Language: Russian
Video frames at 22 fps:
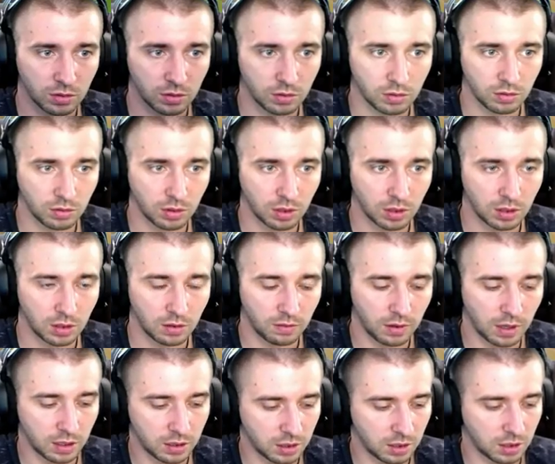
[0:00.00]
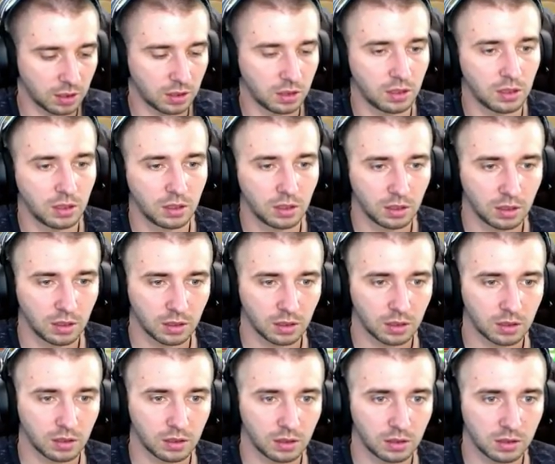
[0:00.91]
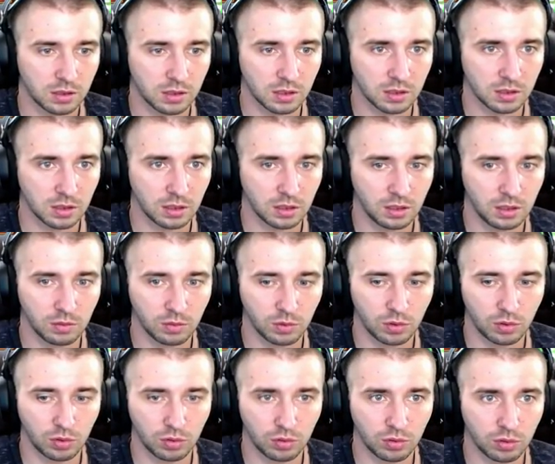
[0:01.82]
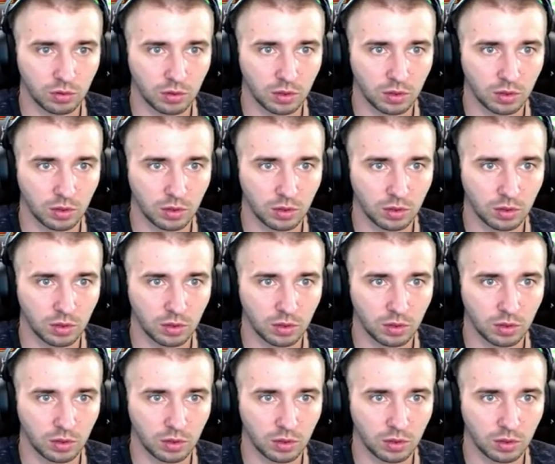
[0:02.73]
Ну-ка, давайте создадим другую